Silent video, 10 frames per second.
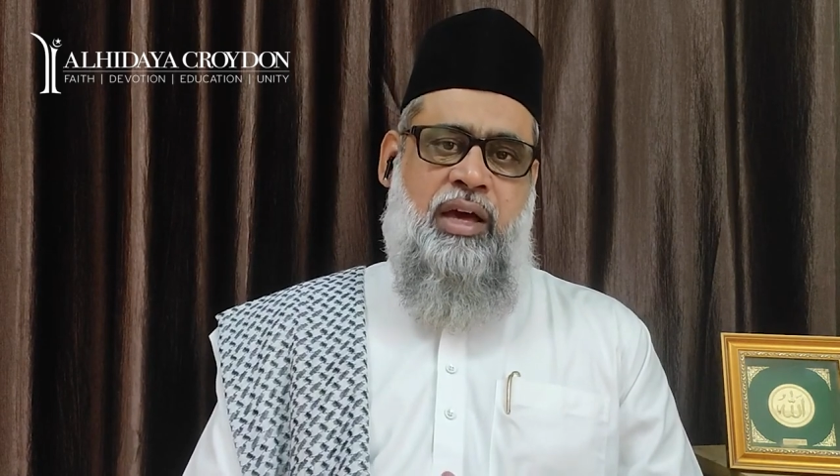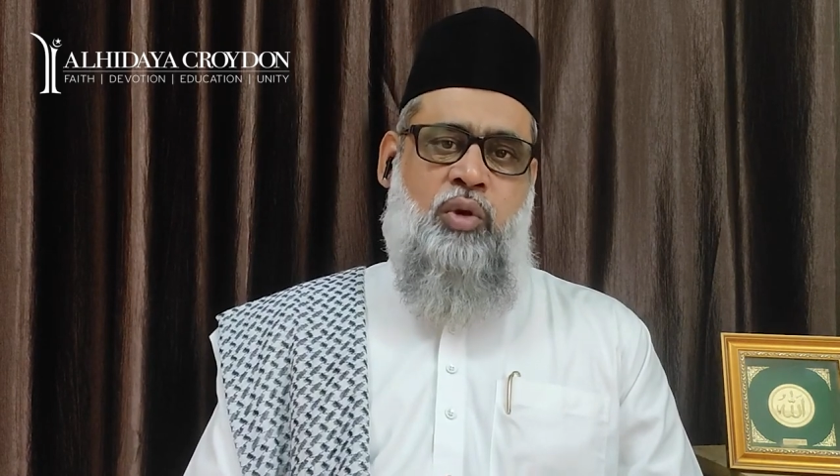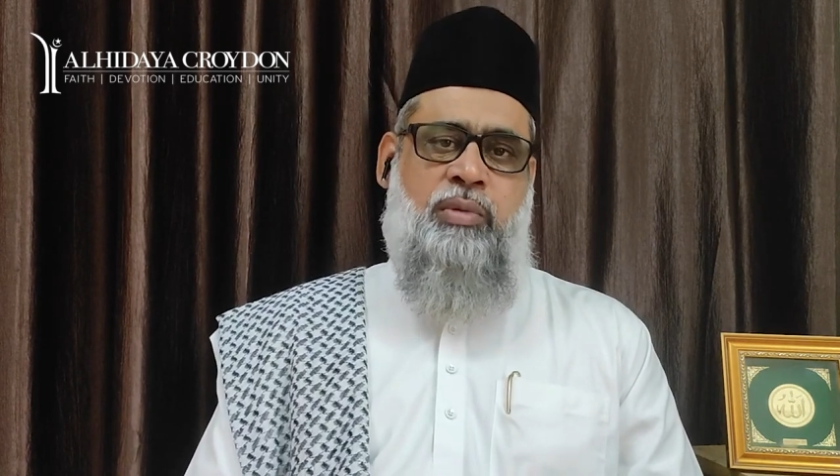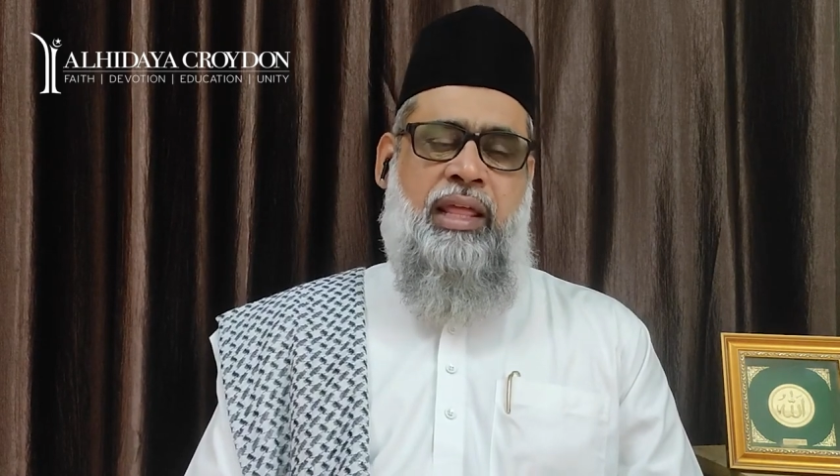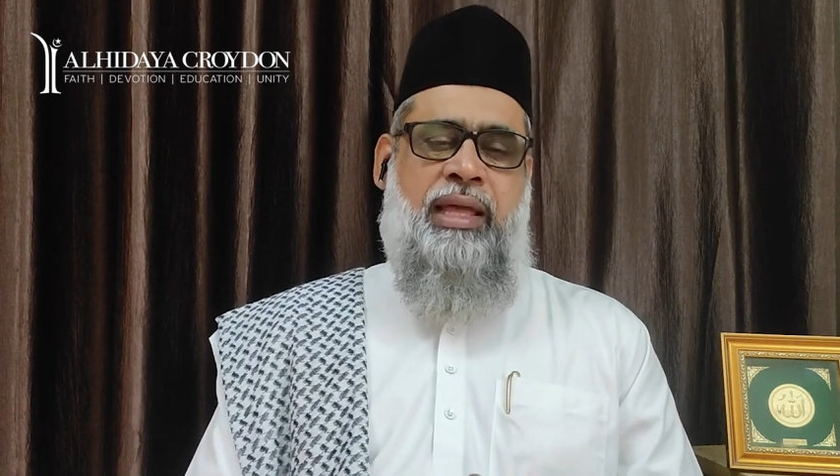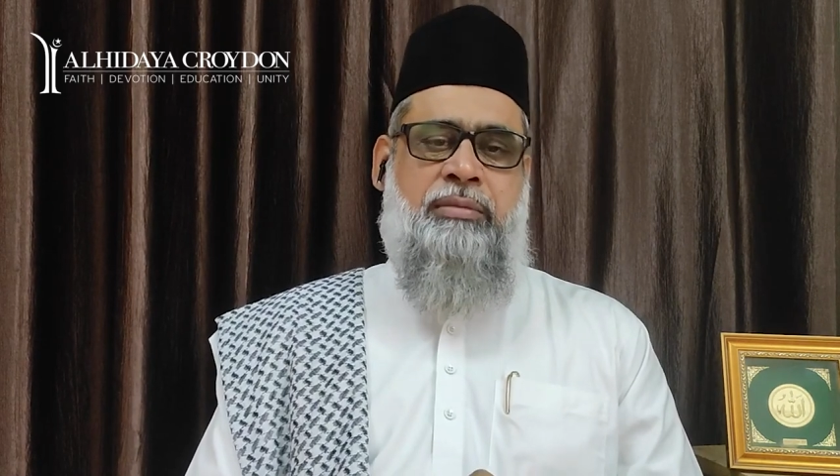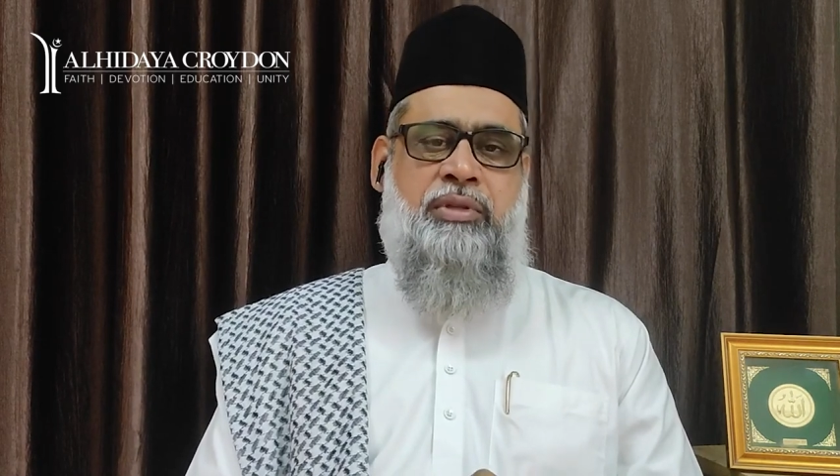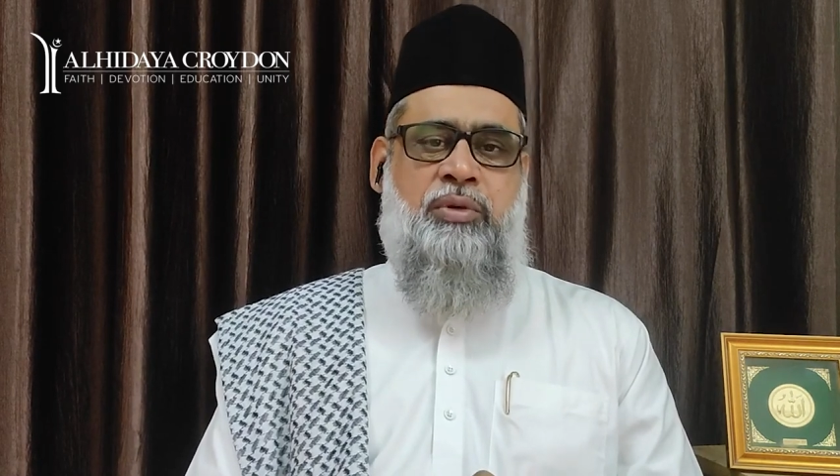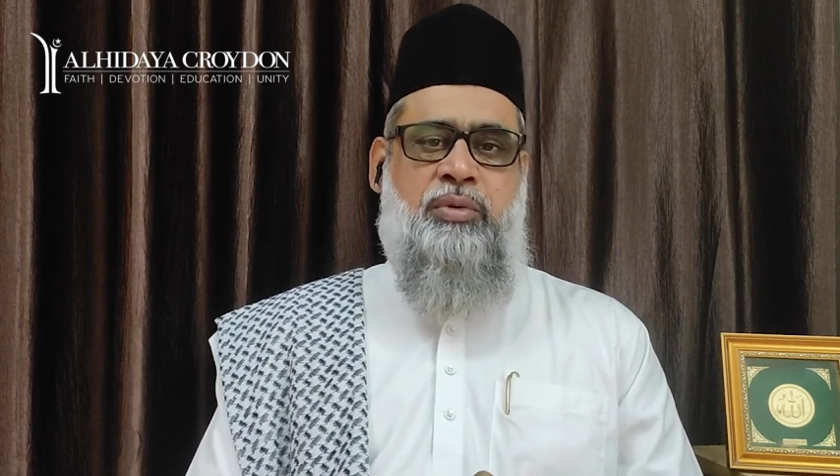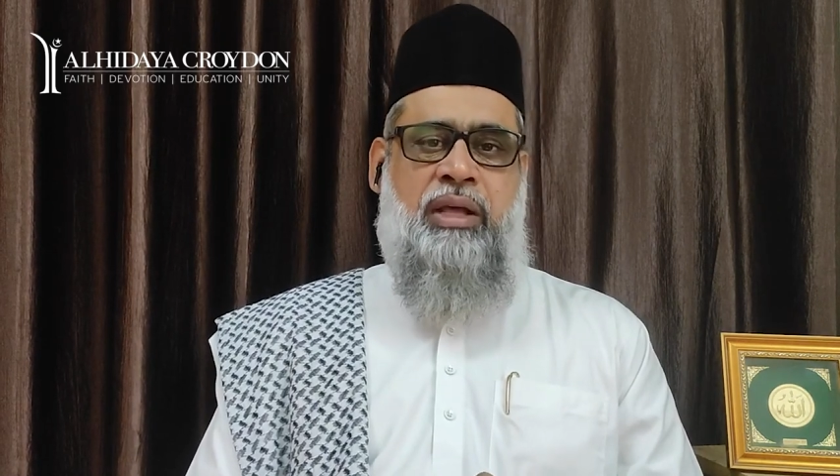அருள்மலையான்
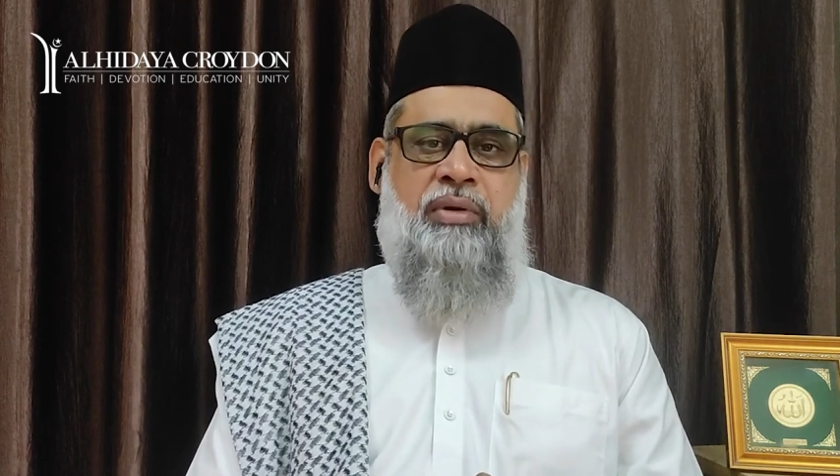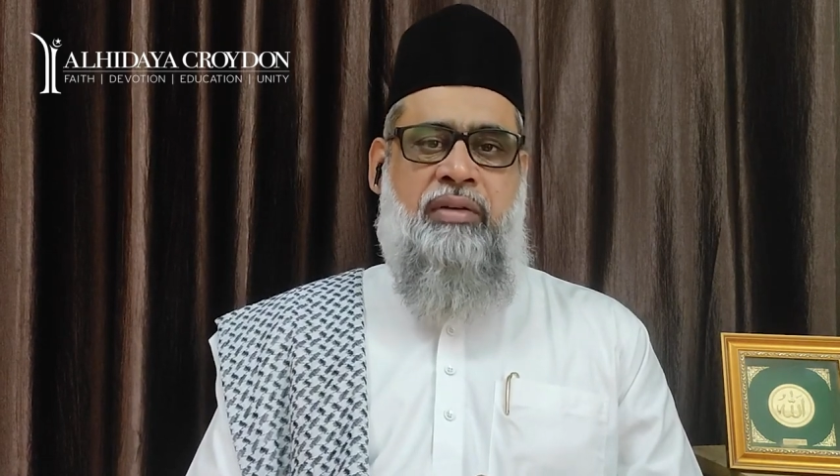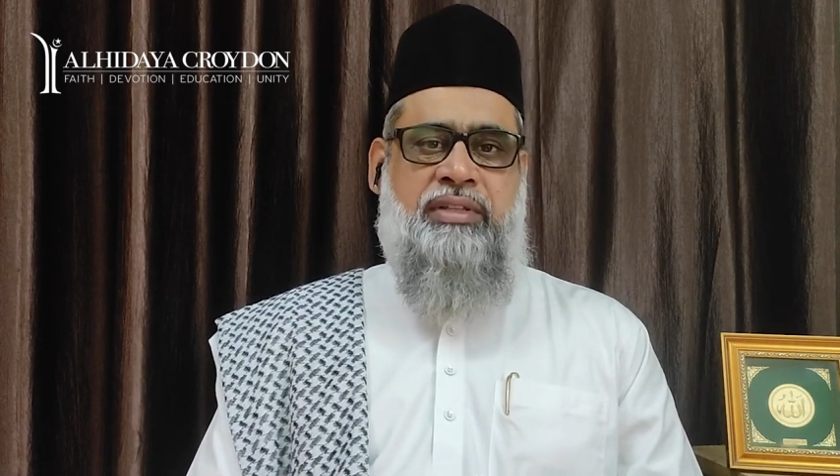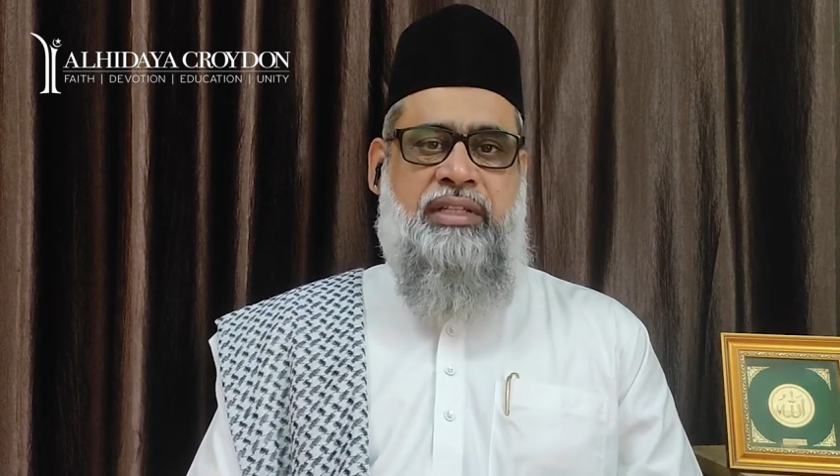திருக்குறானுடைய